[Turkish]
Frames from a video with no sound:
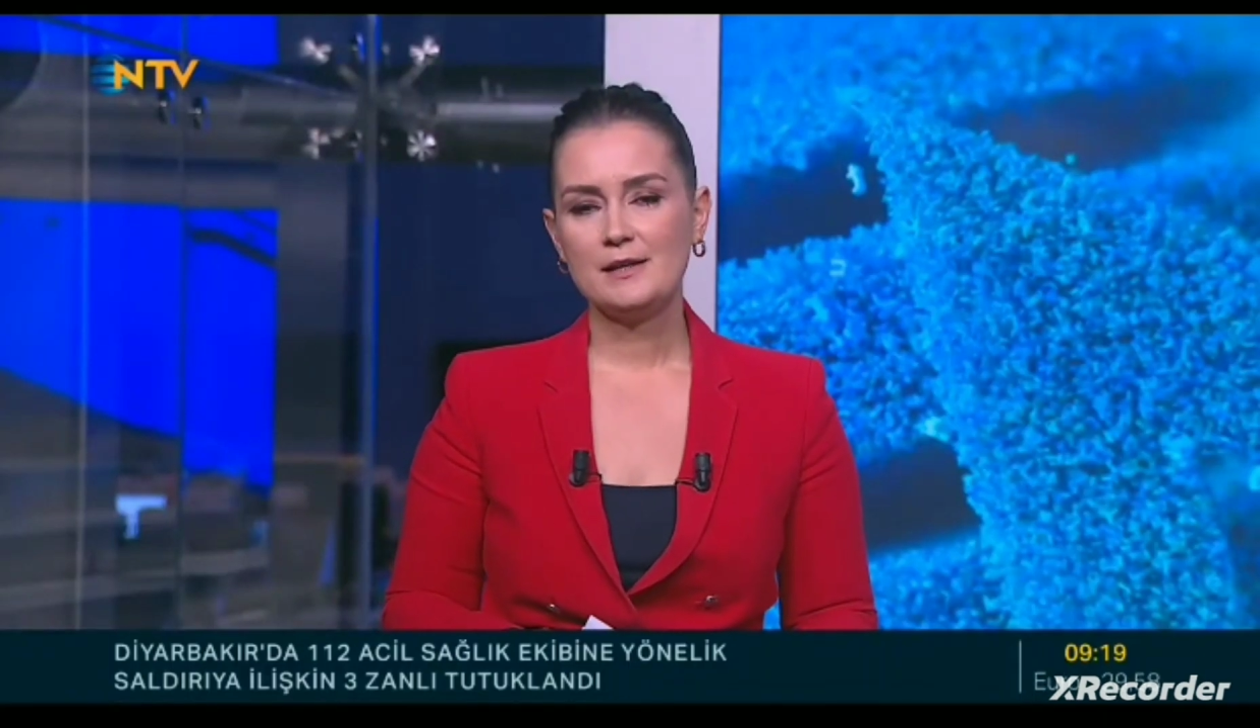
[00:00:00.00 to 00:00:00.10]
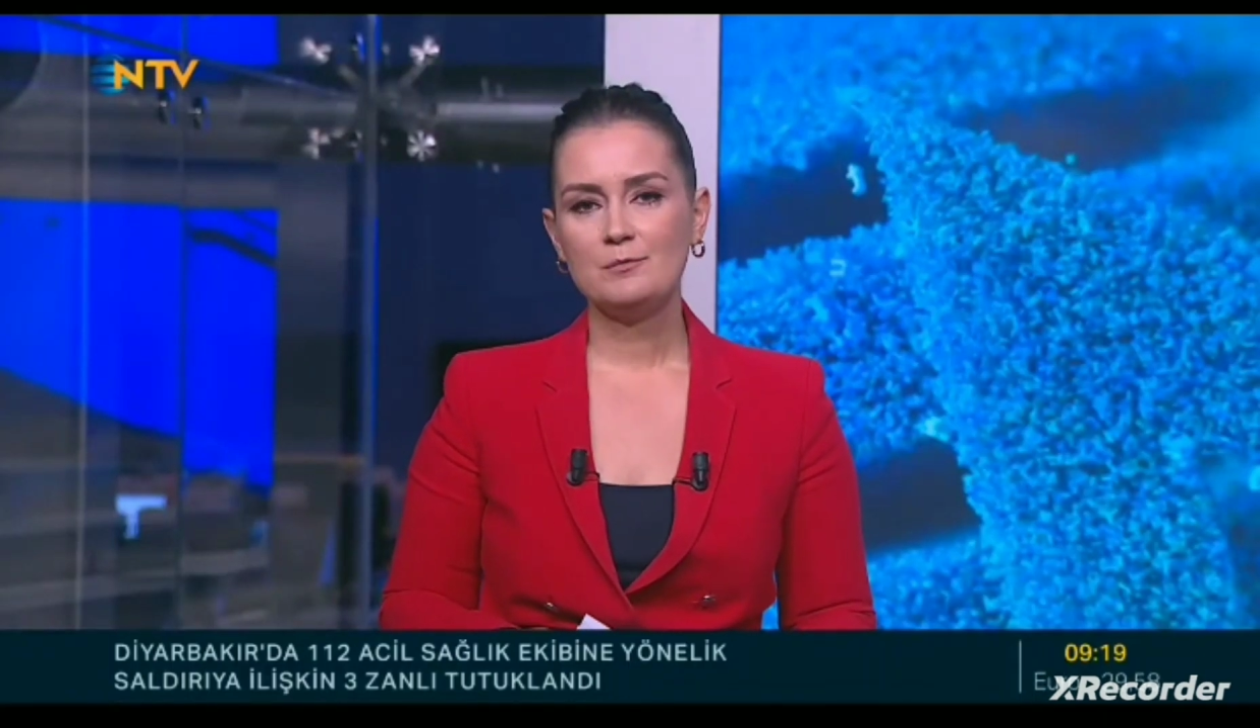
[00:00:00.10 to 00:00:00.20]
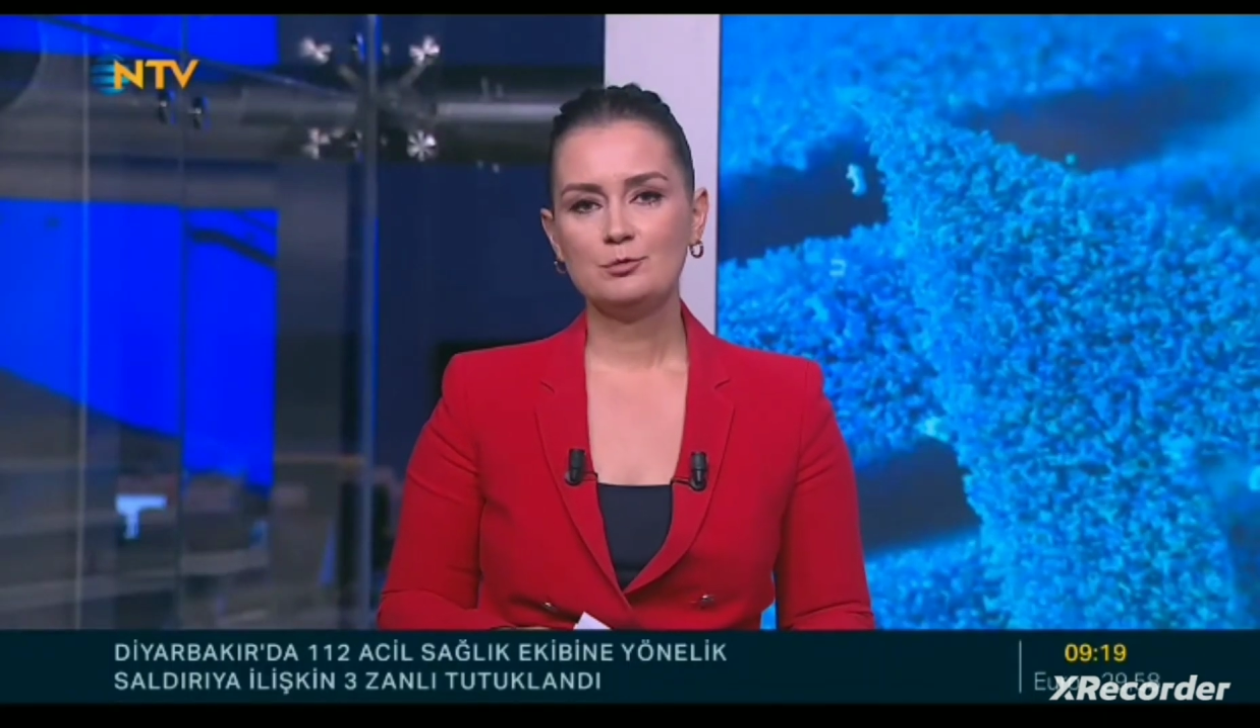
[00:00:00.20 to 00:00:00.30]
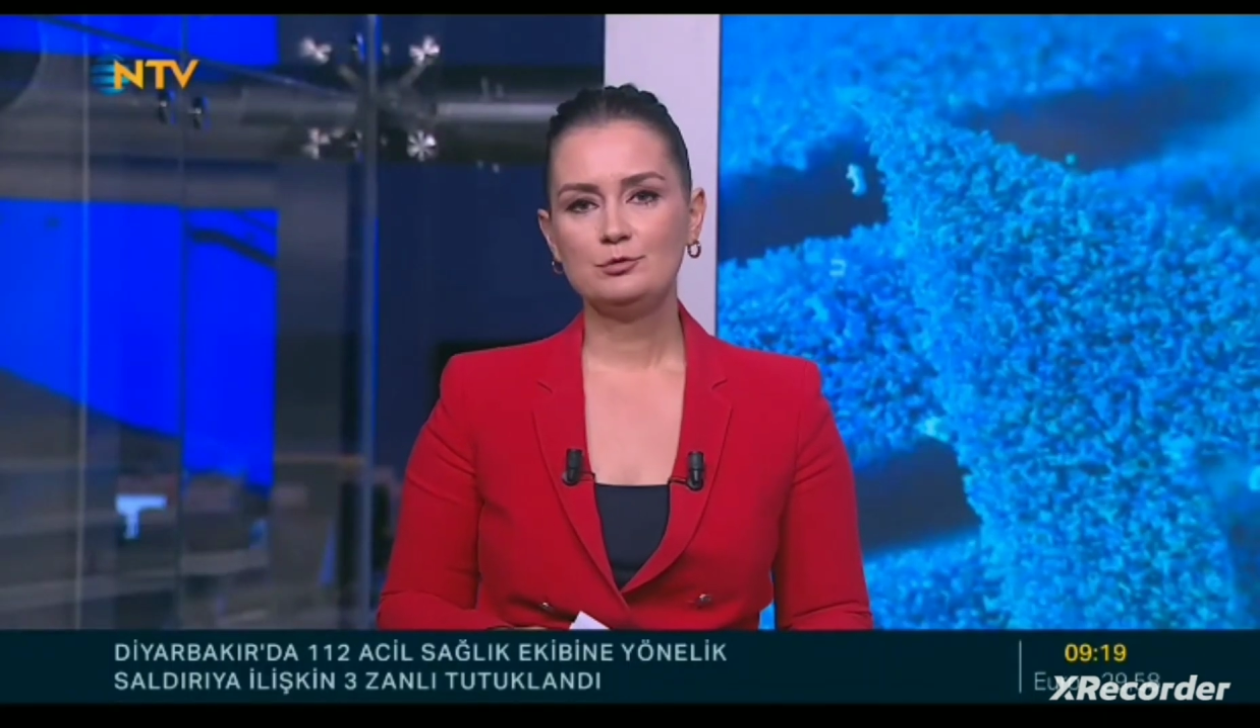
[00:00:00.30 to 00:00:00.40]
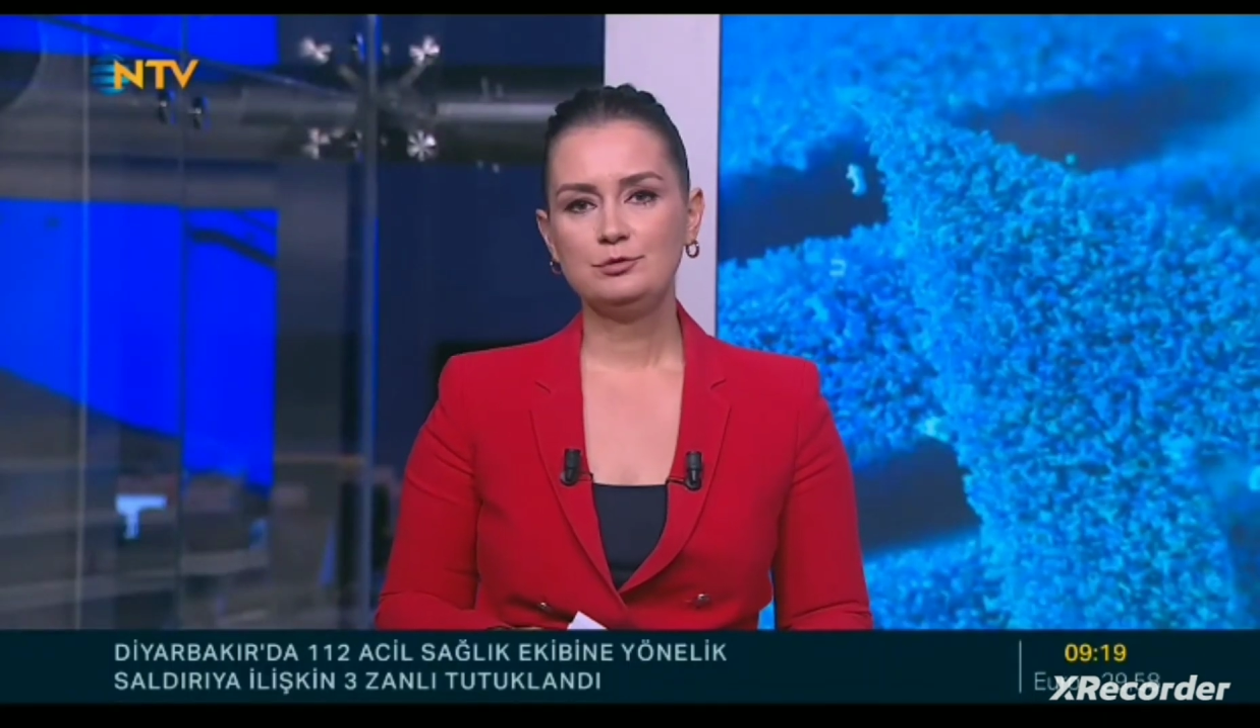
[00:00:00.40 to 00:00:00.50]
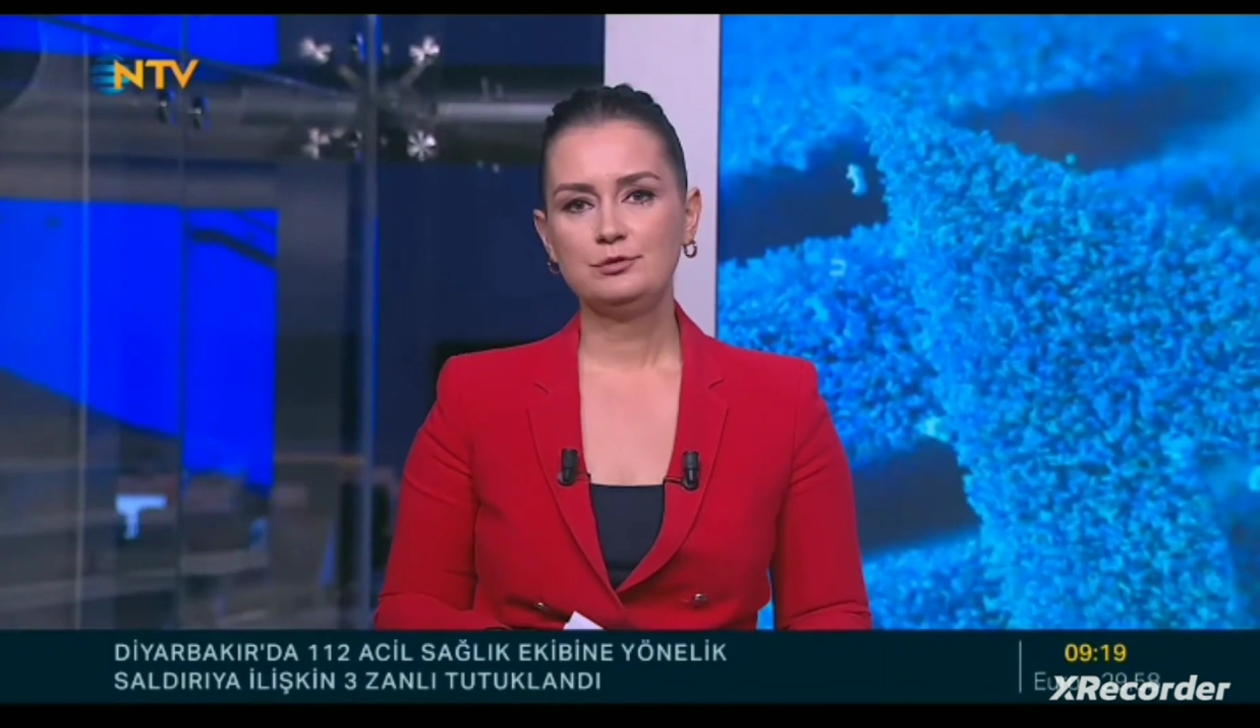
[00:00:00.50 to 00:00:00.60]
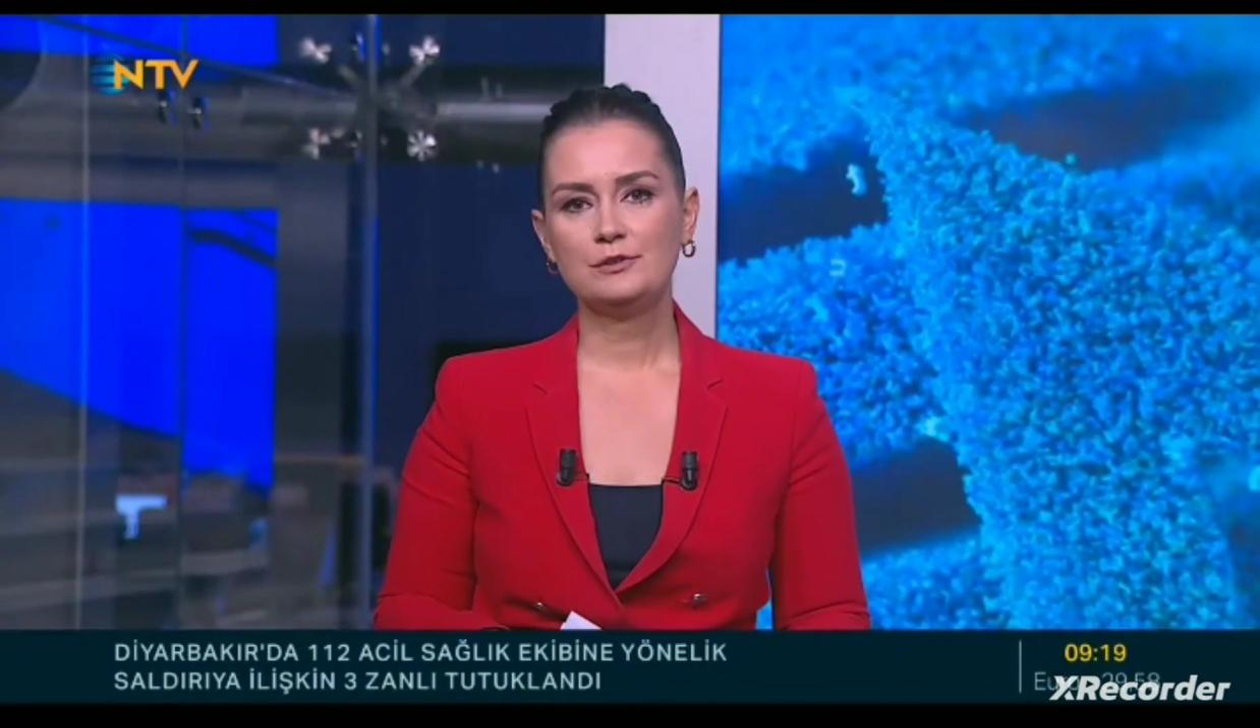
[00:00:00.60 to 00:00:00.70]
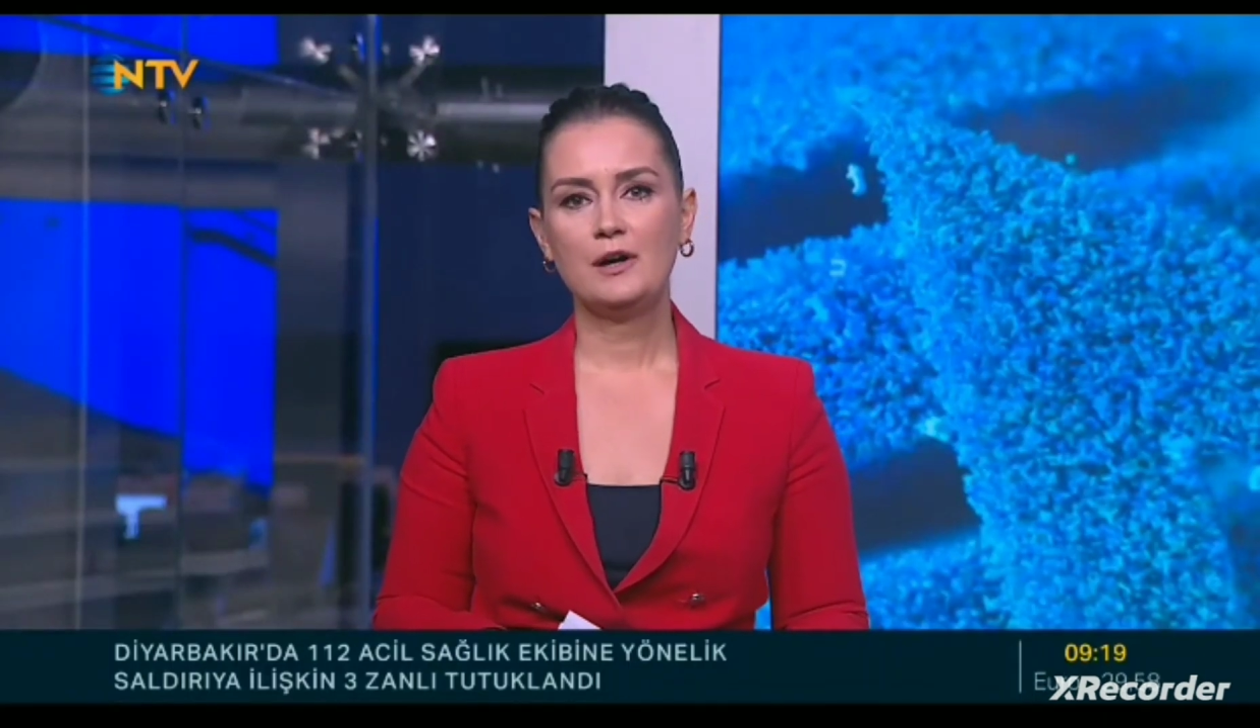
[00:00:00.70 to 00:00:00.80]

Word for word: İstanbul